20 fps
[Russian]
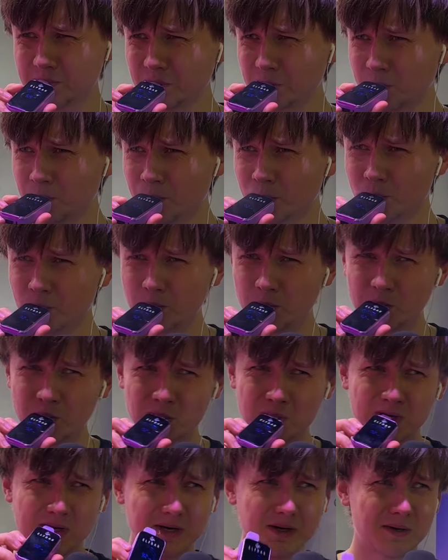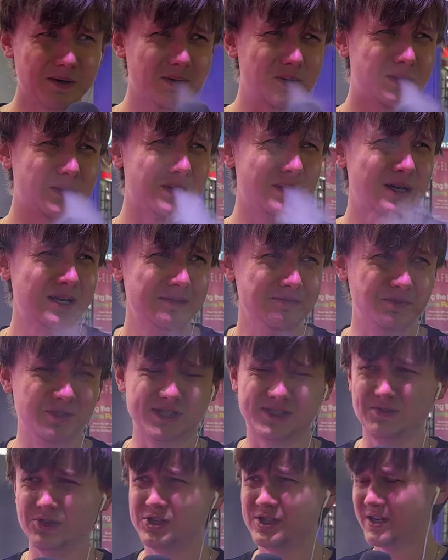Ммм
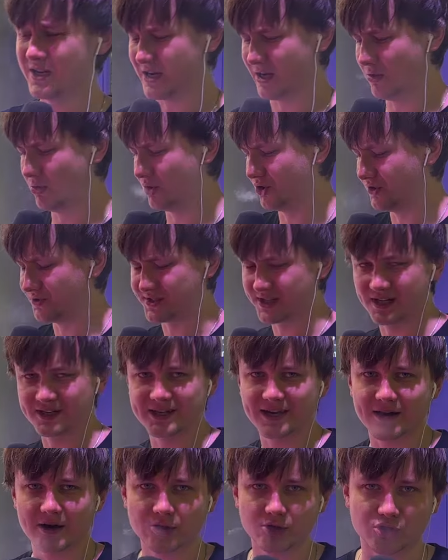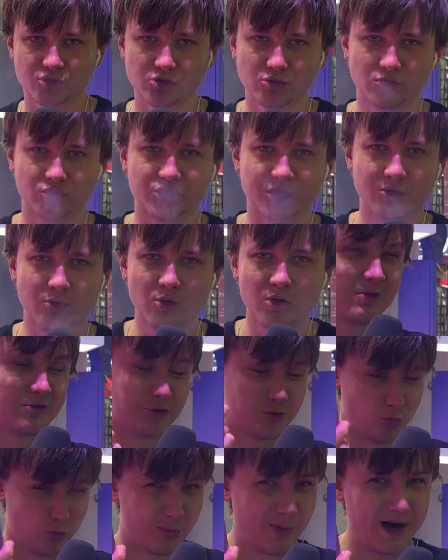действительно холодный. В 40-градусную жару в
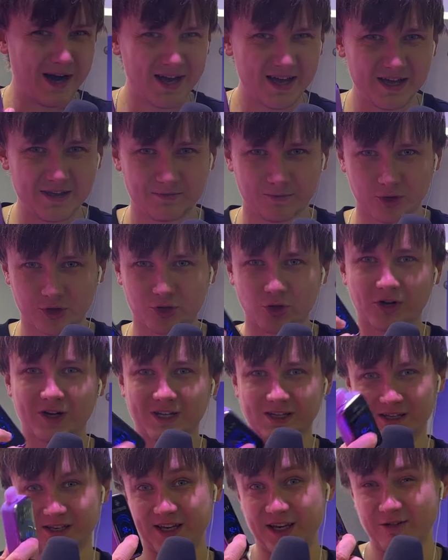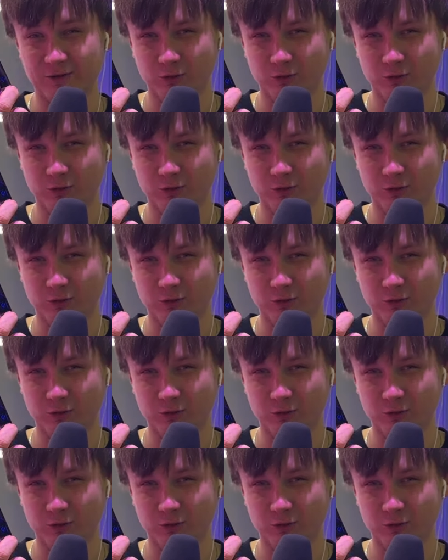Дубае вот только такие